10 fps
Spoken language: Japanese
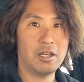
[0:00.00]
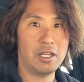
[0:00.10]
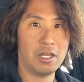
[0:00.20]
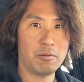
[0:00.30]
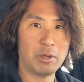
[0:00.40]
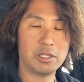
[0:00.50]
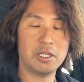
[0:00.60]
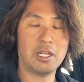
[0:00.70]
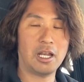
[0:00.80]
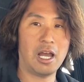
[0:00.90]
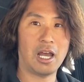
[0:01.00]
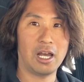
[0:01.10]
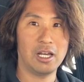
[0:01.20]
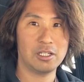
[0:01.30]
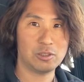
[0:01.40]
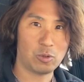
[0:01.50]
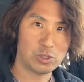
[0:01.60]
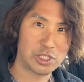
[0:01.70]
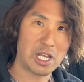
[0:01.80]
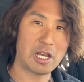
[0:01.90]
えー、待ってたら、こう、
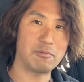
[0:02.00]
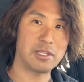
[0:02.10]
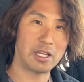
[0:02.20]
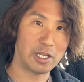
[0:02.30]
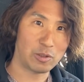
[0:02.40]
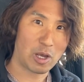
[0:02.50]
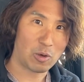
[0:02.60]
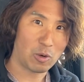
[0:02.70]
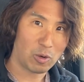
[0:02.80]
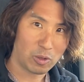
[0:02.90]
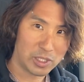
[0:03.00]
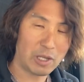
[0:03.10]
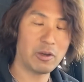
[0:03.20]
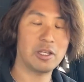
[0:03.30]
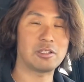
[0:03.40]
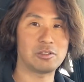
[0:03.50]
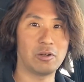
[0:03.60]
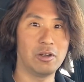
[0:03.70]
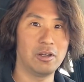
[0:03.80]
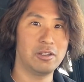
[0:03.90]
試験官みたいな人がこう、来たわけですよ。
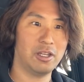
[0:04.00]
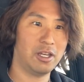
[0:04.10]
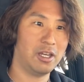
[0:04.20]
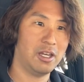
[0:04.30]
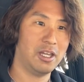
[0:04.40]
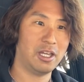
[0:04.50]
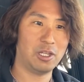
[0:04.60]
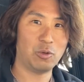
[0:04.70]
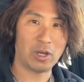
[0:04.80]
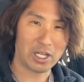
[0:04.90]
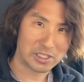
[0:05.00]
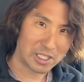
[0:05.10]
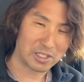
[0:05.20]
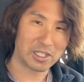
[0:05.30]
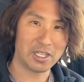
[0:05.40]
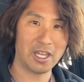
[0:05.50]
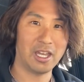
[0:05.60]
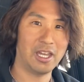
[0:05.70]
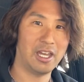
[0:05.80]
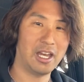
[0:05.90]
で、えー、ドアガチャってね、
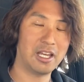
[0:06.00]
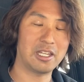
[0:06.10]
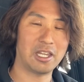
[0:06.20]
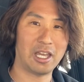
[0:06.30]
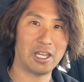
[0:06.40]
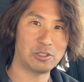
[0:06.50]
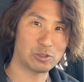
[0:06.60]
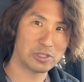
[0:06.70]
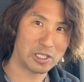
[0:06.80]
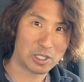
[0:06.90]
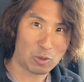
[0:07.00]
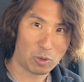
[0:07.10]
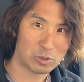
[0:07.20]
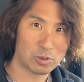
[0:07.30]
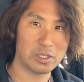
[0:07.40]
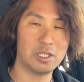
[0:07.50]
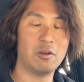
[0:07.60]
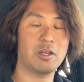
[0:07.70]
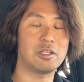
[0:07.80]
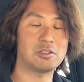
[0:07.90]
えー、開けて、助手席にこう座ってきた
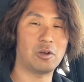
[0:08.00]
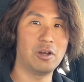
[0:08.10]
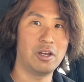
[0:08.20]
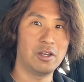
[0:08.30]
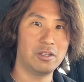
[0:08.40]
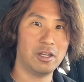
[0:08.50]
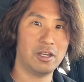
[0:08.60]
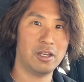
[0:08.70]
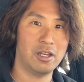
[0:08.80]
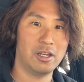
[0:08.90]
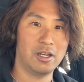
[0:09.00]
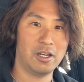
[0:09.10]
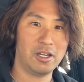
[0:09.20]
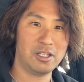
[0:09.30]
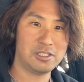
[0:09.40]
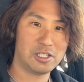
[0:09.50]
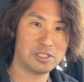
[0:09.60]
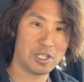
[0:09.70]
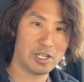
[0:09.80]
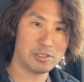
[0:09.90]
わけですよ。で、はい、じゃあ試
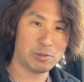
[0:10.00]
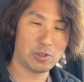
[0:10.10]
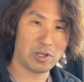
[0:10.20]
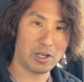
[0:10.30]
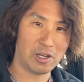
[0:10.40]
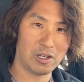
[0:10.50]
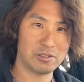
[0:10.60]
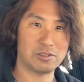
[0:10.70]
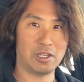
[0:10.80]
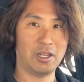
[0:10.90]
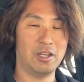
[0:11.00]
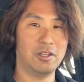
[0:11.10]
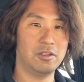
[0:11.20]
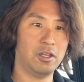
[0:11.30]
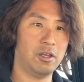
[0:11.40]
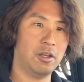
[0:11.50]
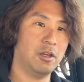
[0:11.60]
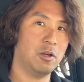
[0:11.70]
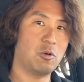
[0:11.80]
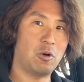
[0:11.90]
験始めようか、つって。で、
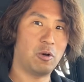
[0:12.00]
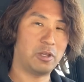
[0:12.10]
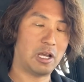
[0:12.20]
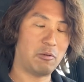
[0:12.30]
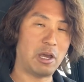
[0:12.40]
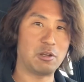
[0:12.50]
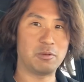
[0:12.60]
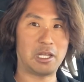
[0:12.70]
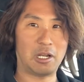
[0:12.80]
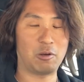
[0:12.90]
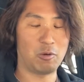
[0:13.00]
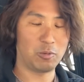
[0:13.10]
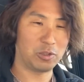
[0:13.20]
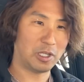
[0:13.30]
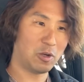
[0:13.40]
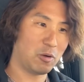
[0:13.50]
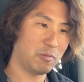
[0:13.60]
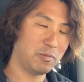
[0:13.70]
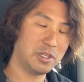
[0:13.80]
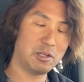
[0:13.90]
こう、なんかファイルみたいなのこう持って、こ
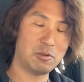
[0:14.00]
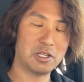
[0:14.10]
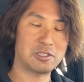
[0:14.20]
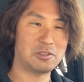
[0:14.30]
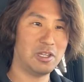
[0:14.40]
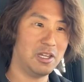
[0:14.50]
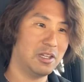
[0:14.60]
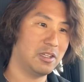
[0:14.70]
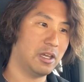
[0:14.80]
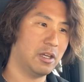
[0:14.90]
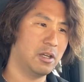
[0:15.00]
う見てるわけですよね。で、